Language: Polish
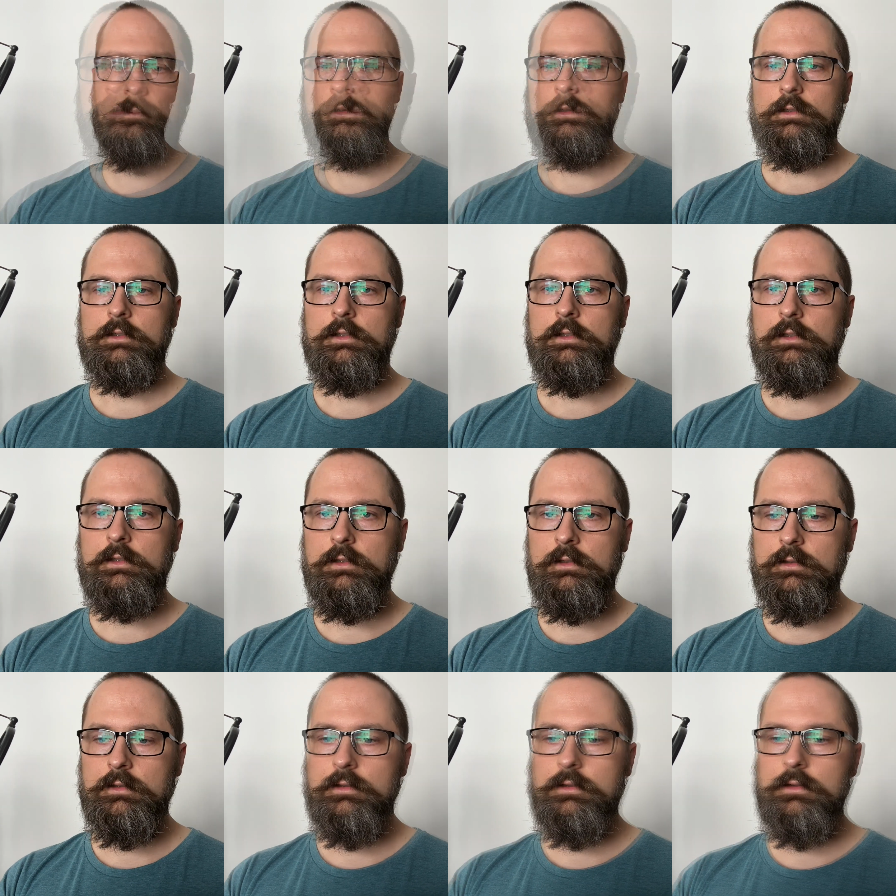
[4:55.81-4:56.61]

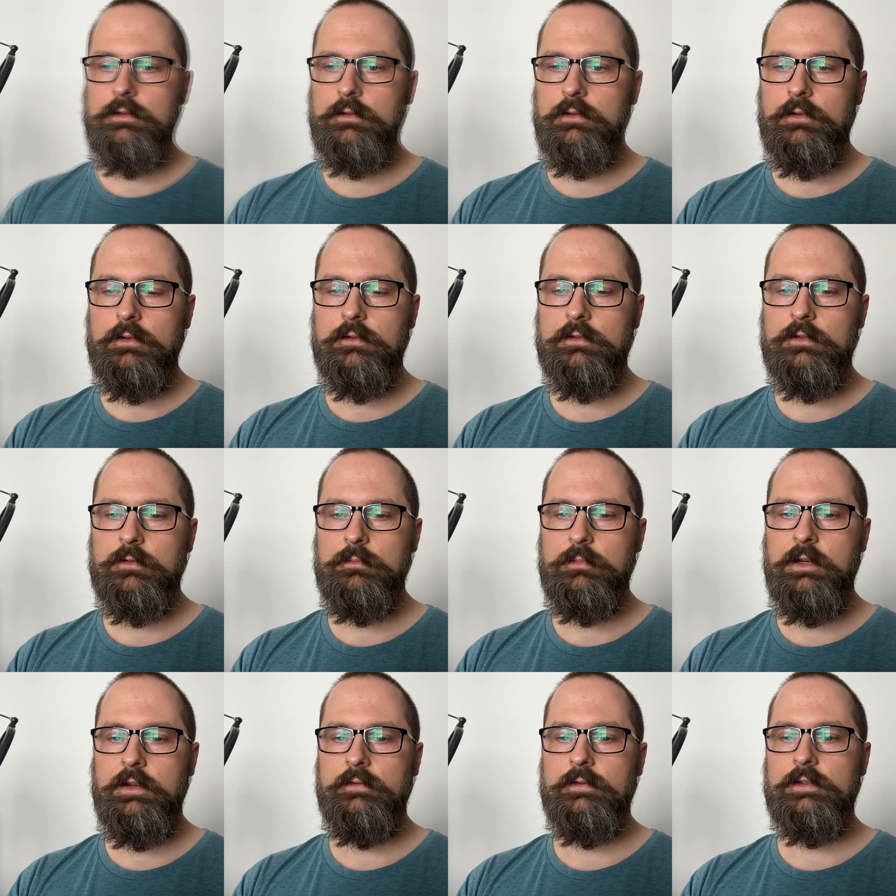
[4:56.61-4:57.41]
Jeżeli ktoś
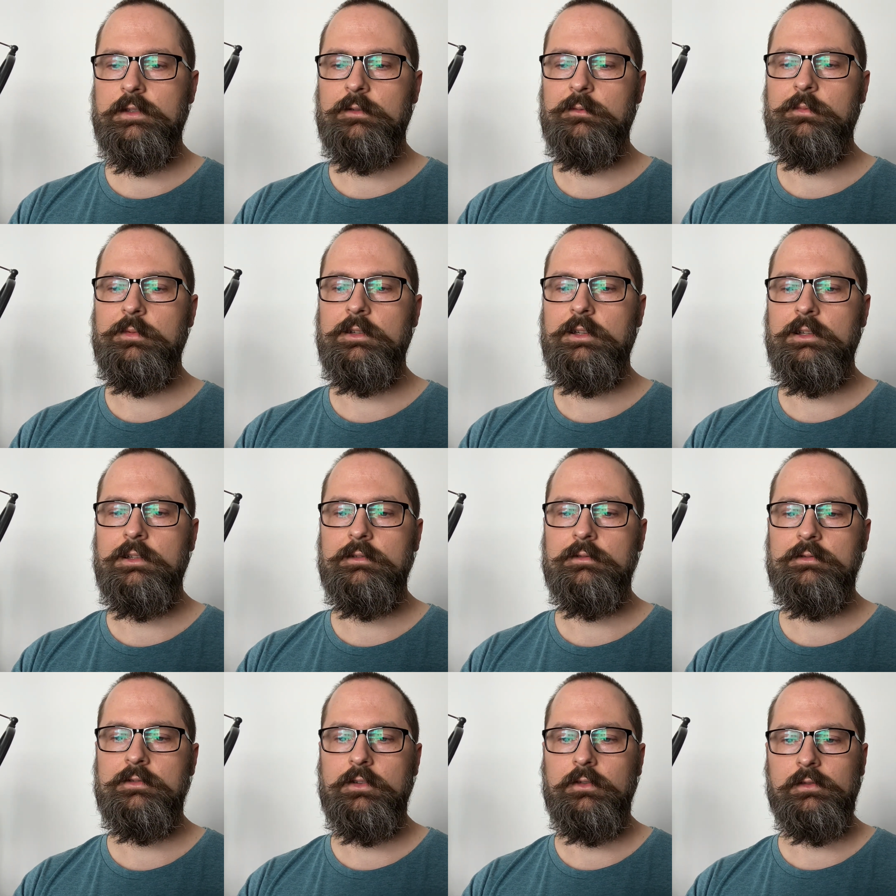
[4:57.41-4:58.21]
ma w
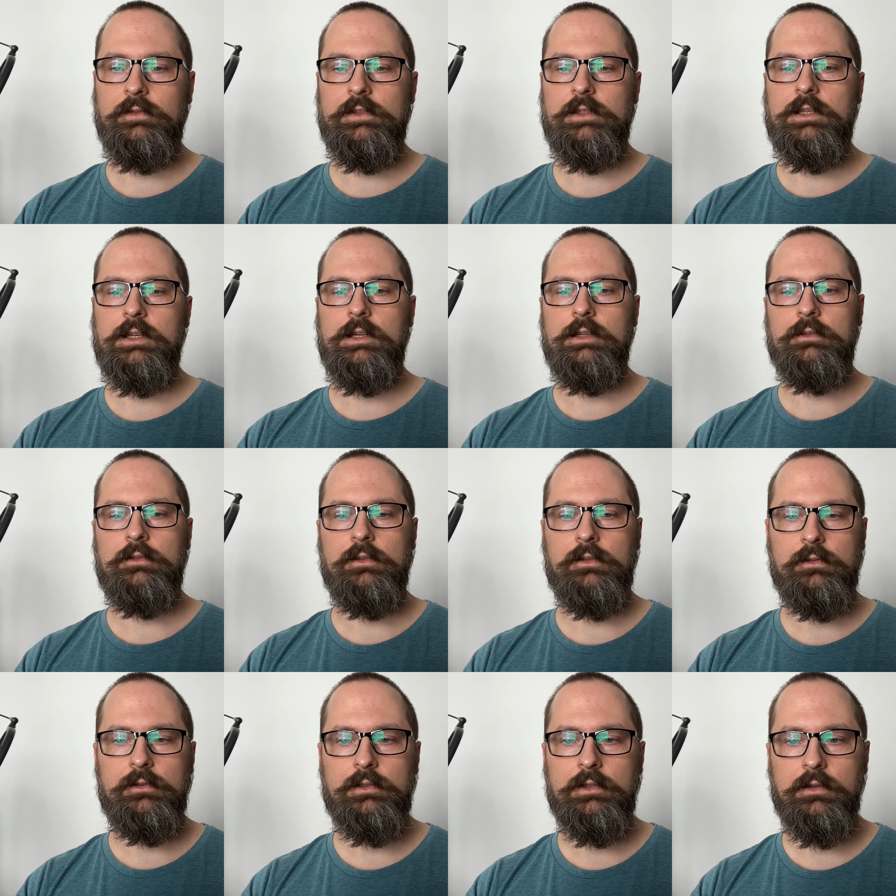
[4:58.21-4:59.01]
sobie cząstkę
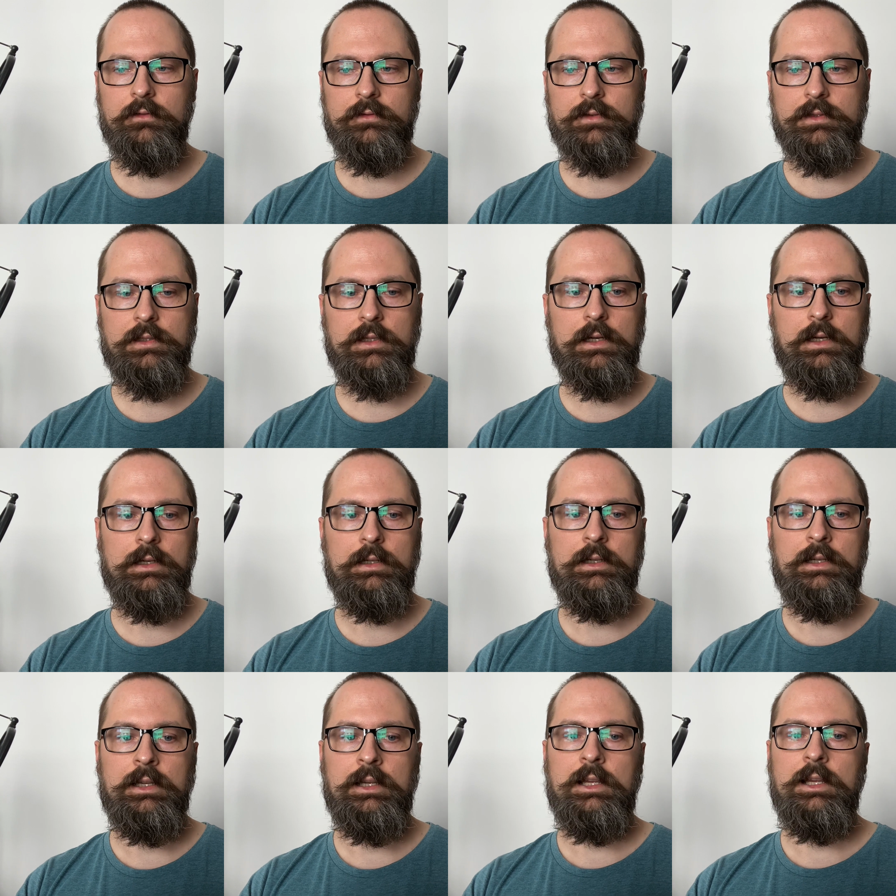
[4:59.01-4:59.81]
androidowca,
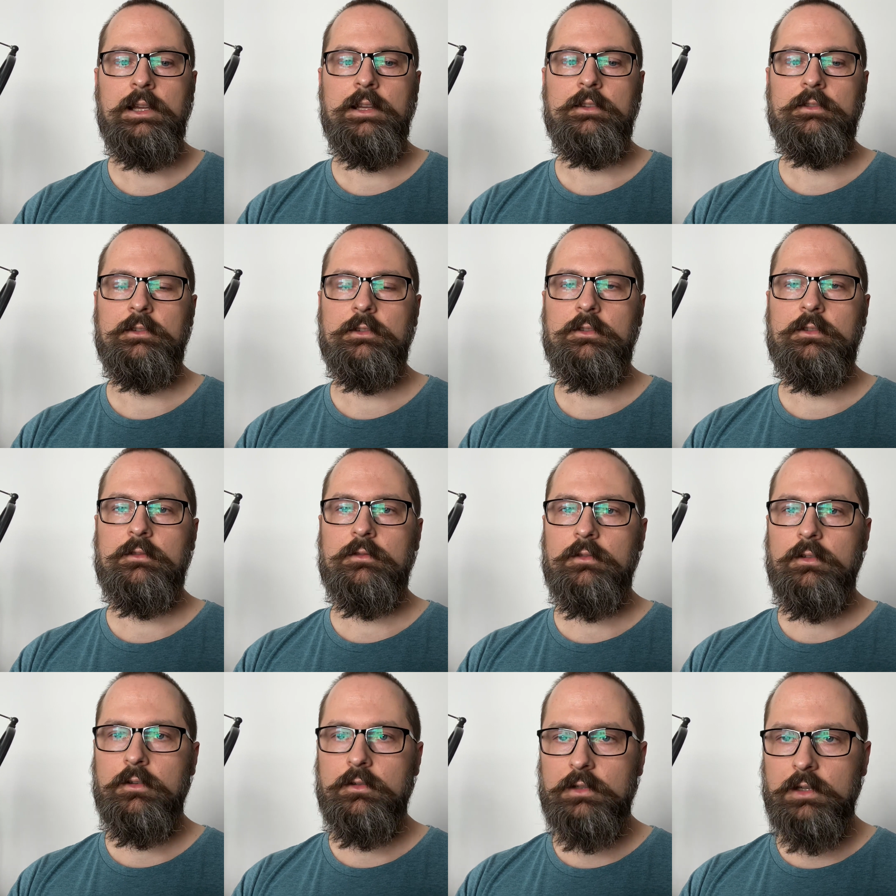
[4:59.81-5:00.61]
no
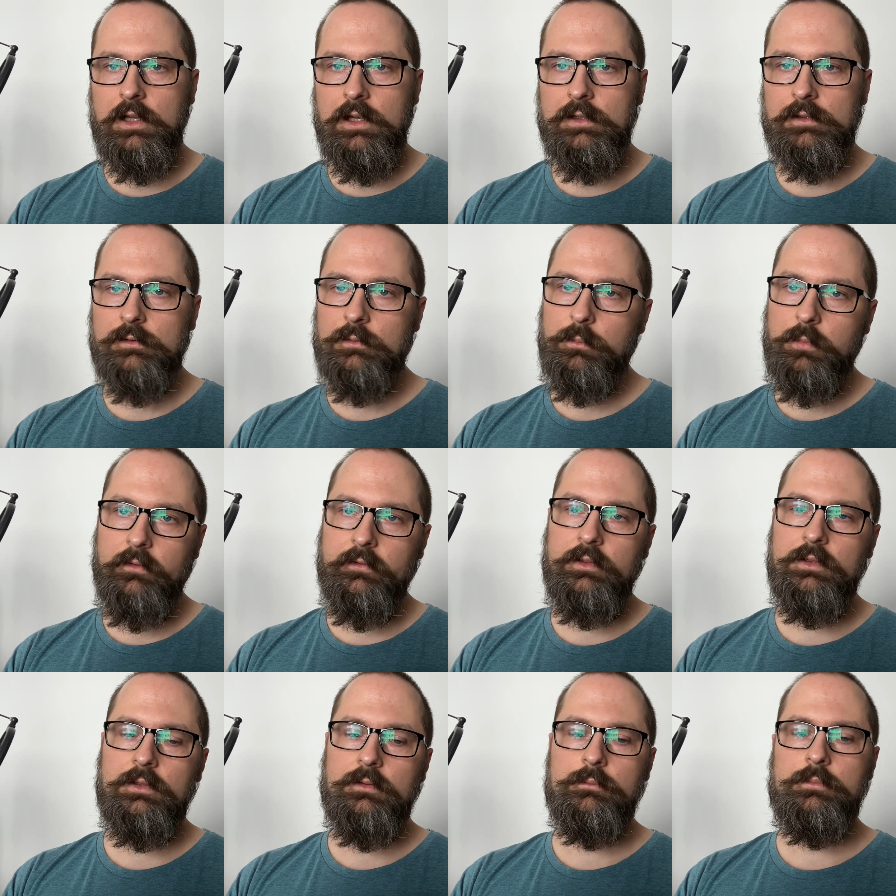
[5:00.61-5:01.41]
to od razu
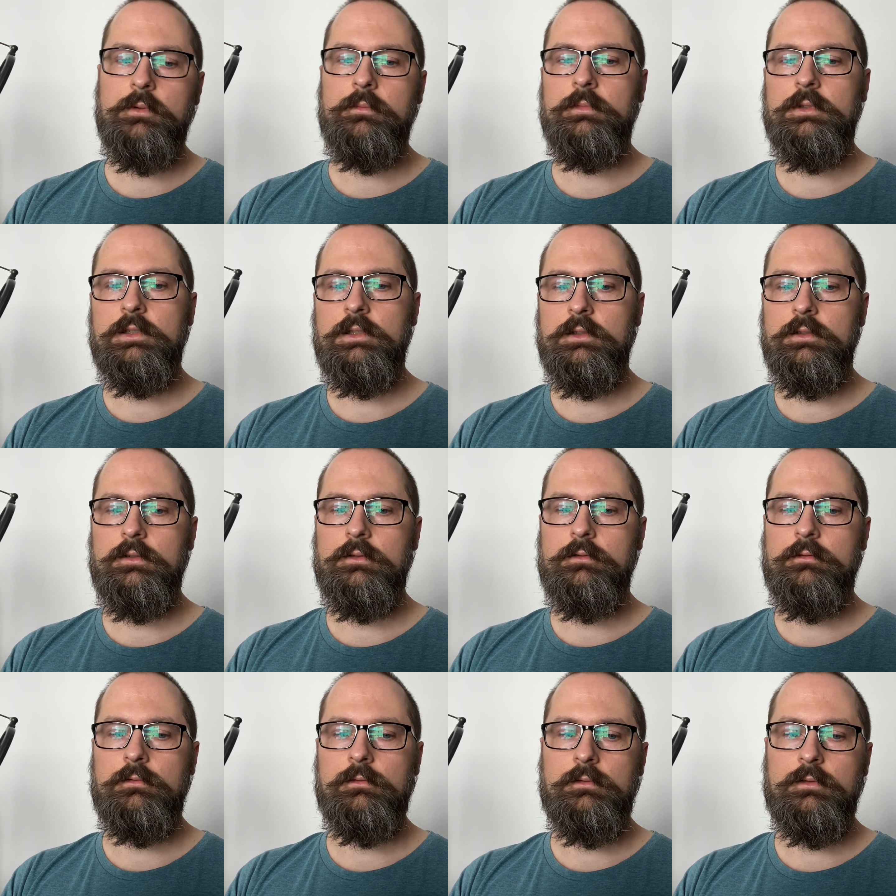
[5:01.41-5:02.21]
powinien pomyśleć o
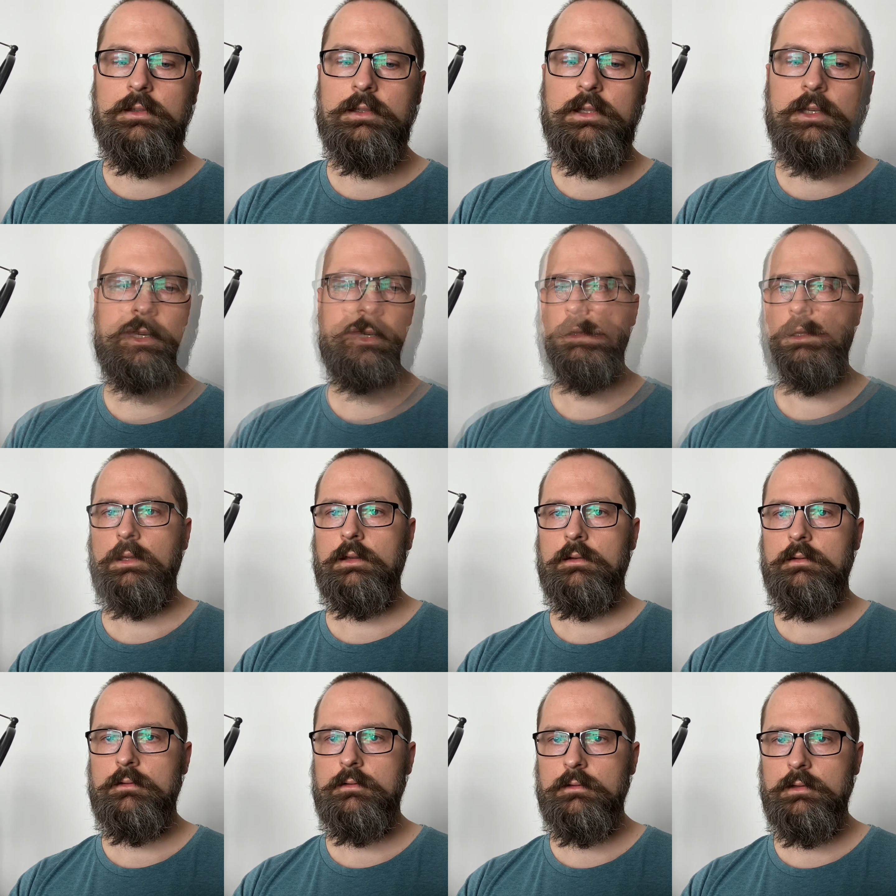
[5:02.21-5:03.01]
kurutynach.
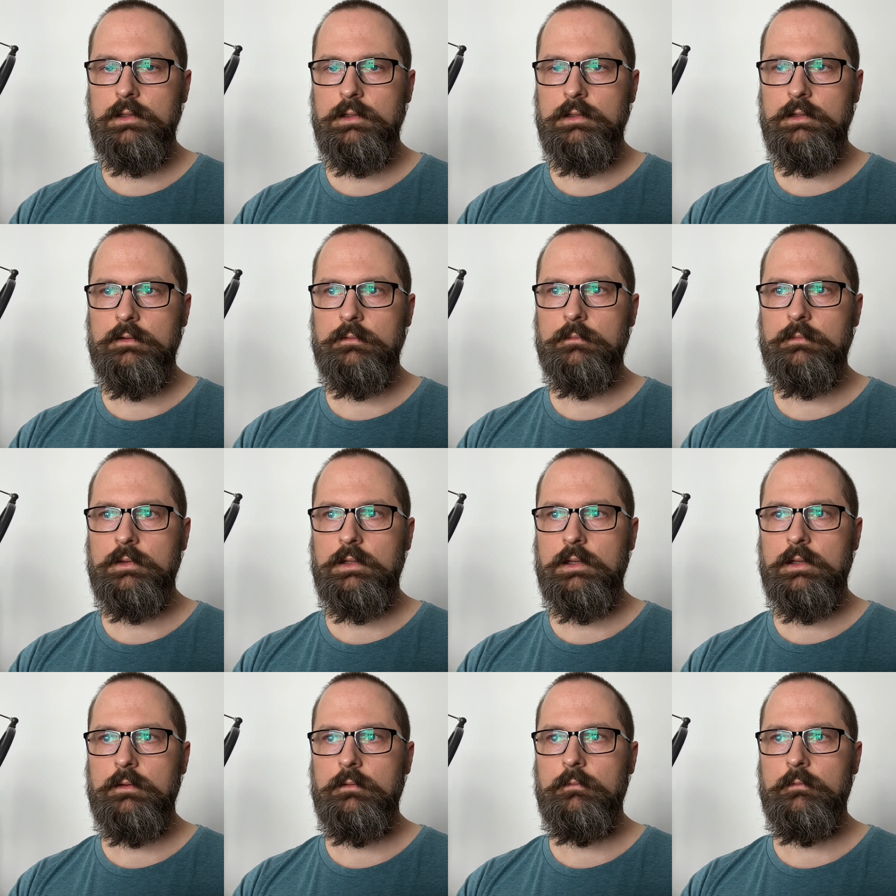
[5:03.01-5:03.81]
Kolejnym
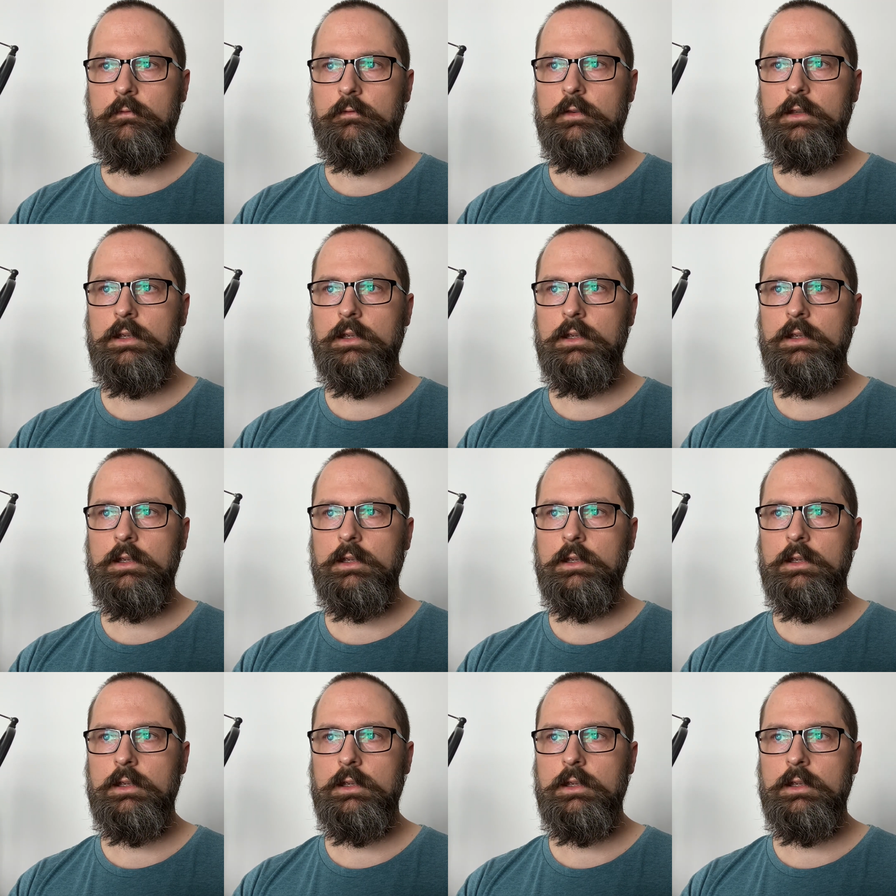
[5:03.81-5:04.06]
takim